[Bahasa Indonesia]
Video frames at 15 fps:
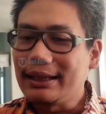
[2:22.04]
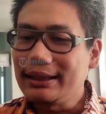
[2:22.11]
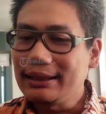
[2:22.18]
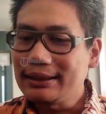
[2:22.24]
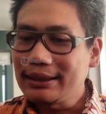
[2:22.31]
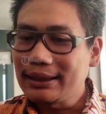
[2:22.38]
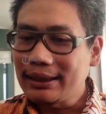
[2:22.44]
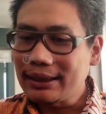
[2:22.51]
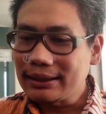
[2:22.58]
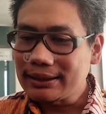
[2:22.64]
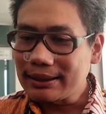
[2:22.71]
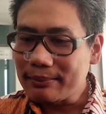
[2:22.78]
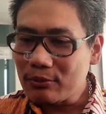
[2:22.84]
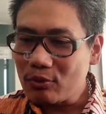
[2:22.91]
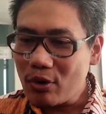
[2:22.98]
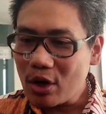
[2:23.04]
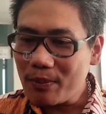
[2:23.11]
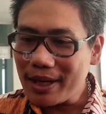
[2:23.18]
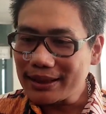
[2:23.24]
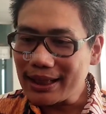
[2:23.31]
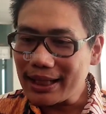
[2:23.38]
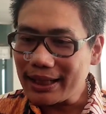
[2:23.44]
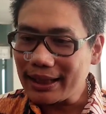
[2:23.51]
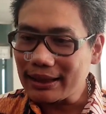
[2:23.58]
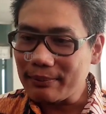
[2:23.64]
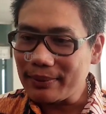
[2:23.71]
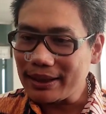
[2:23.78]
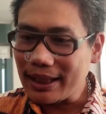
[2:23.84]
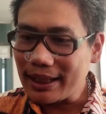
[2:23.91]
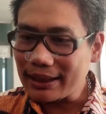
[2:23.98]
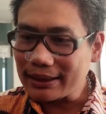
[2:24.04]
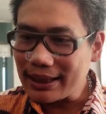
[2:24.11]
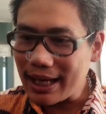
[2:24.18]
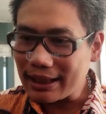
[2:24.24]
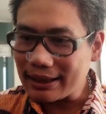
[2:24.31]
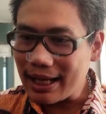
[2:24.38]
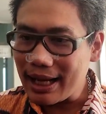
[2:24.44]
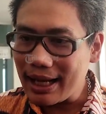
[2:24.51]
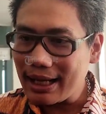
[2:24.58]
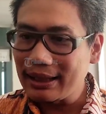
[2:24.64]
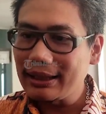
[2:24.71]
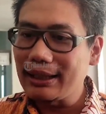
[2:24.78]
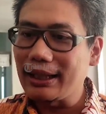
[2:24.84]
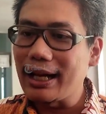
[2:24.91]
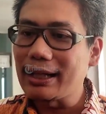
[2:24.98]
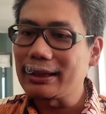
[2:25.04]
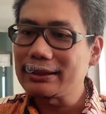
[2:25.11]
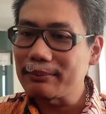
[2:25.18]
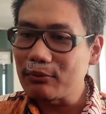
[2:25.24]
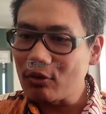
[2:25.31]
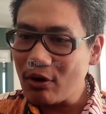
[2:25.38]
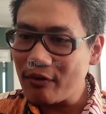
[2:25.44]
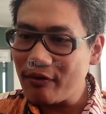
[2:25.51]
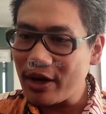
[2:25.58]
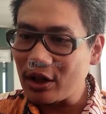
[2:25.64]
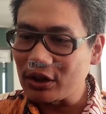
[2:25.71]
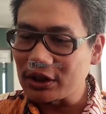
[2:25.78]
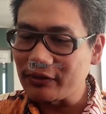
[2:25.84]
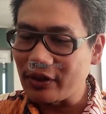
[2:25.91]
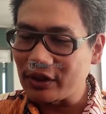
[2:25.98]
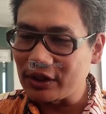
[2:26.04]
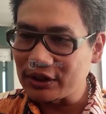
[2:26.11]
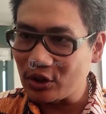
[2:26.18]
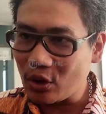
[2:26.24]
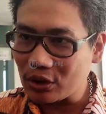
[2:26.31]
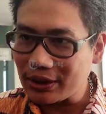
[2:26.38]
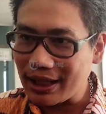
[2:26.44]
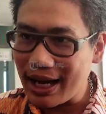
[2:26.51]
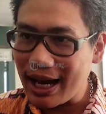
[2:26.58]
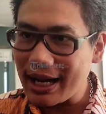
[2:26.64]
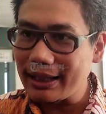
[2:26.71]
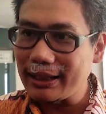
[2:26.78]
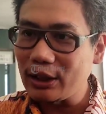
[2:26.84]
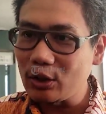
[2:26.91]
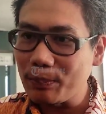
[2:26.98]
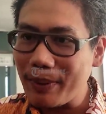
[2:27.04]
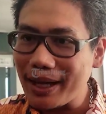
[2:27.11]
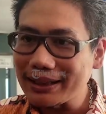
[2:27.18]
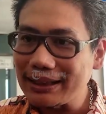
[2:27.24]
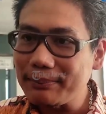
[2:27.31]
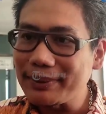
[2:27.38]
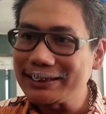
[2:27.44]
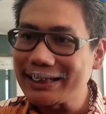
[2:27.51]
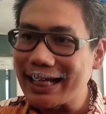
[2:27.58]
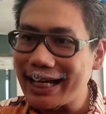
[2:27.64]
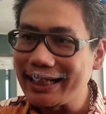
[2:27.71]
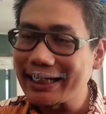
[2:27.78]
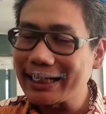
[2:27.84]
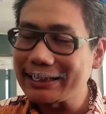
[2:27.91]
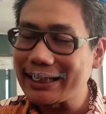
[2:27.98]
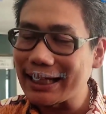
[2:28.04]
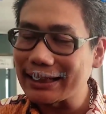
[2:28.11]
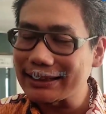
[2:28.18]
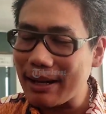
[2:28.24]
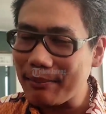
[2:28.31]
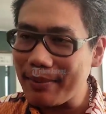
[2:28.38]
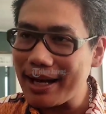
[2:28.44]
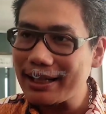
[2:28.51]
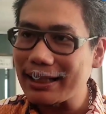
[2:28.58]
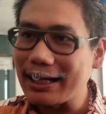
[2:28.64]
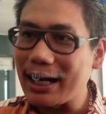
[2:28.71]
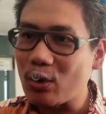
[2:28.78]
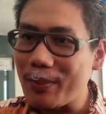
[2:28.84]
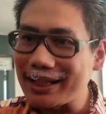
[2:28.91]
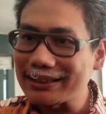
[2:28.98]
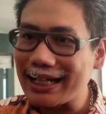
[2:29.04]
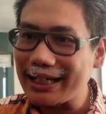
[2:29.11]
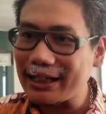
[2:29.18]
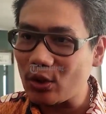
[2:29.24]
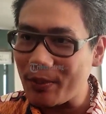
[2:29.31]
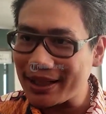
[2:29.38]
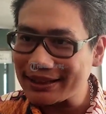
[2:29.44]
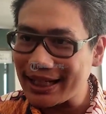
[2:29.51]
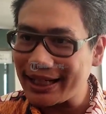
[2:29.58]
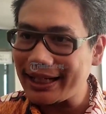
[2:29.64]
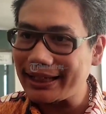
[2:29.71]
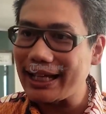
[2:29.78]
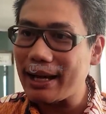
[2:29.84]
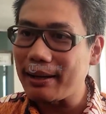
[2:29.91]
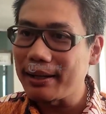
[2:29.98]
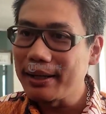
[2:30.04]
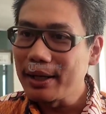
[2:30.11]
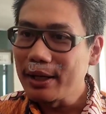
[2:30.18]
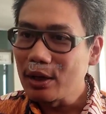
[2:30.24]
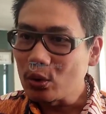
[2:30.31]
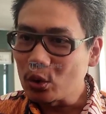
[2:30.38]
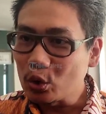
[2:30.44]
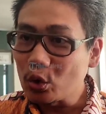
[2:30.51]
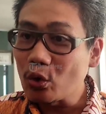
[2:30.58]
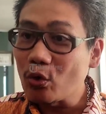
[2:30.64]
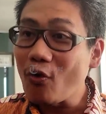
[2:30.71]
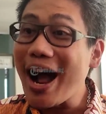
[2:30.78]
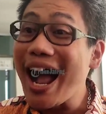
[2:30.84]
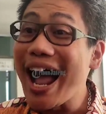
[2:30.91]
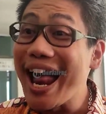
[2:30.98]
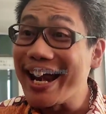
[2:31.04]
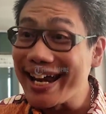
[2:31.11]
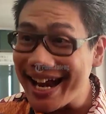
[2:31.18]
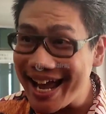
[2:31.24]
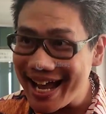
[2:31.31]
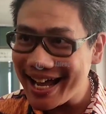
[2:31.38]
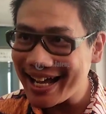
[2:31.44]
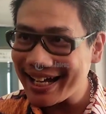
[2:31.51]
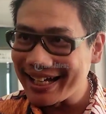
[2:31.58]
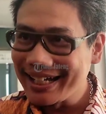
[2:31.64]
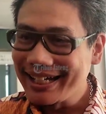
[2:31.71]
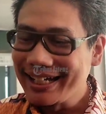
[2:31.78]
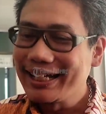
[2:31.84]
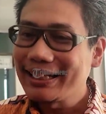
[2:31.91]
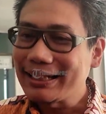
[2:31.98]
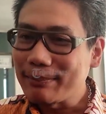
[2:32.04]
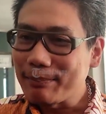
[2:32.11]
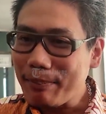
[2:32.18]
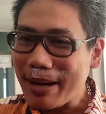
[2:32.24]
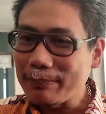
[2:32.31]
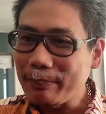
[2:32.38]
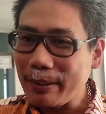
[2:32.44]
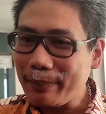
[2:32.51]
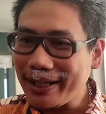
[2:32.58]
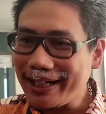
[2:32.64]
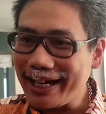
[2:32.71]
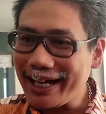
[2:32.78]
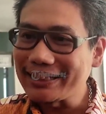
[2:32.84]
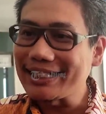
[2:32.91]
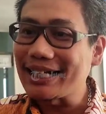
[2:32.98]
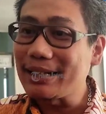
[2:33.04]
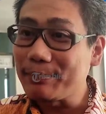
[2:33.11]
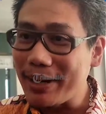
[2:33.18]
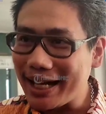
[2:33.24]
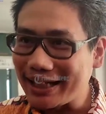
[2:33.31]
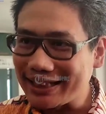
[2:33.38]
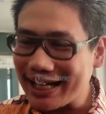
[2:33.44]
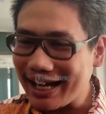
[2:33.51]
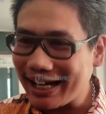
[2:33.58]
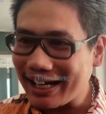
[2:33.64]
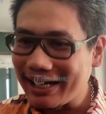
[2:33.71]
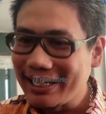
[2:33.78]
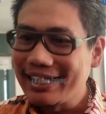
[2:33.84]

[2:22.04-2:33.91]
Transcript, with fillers: Jadi semua rumah sakit Kementerian Kesehatan dengan semua fakultas-fakultas kedokteran itu pasti menjalin kerjasama dengan rumah sakit-rumah sakit yang untuk wahana tempat PPDS tadi belajar.